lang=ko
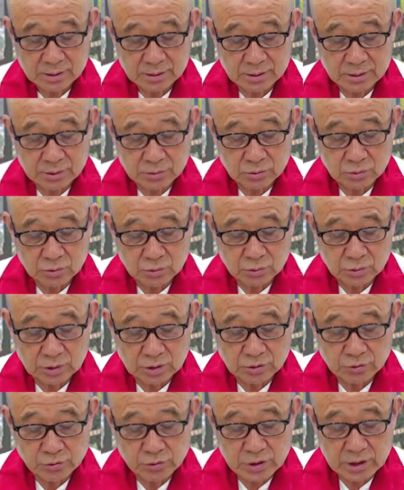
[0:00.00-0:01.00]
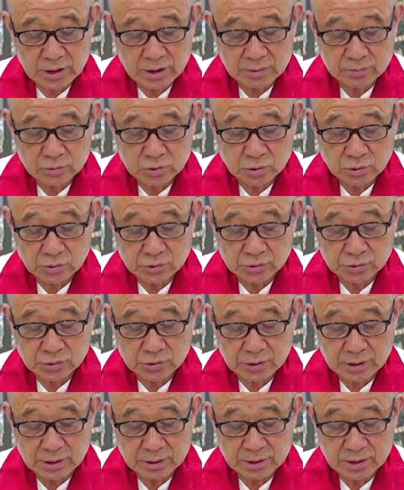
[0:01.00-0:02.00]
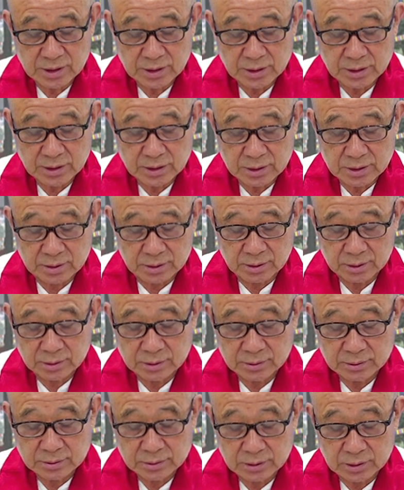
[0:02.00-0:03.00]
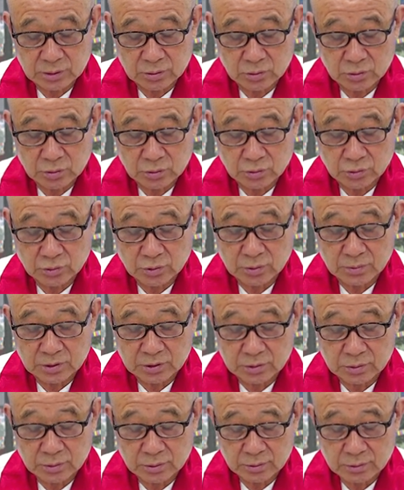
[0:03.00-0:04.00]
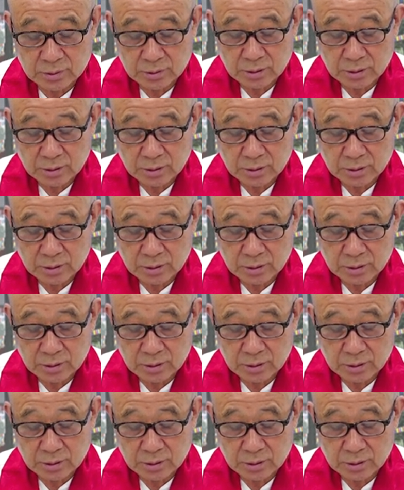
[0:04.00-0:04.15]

영국인 윌리엄 존스에 뒤이어 인도 유럽어죠.